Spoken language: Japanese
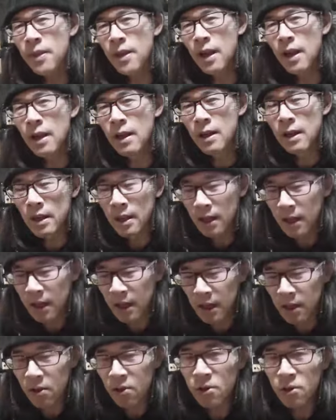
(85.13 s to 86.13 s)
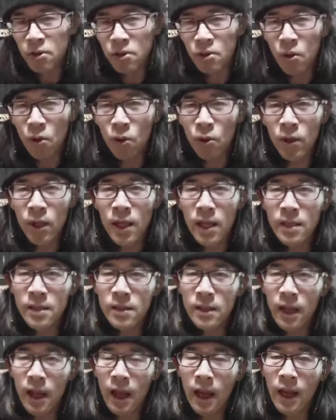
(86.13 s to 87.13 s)
で、えっ、ー、とちょっとそこでで
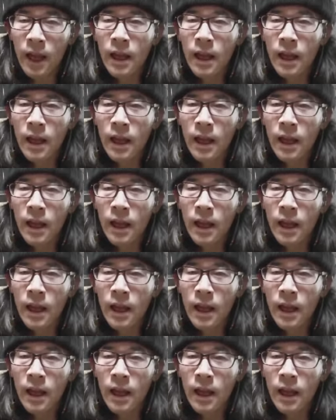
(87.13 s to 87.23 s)
すね、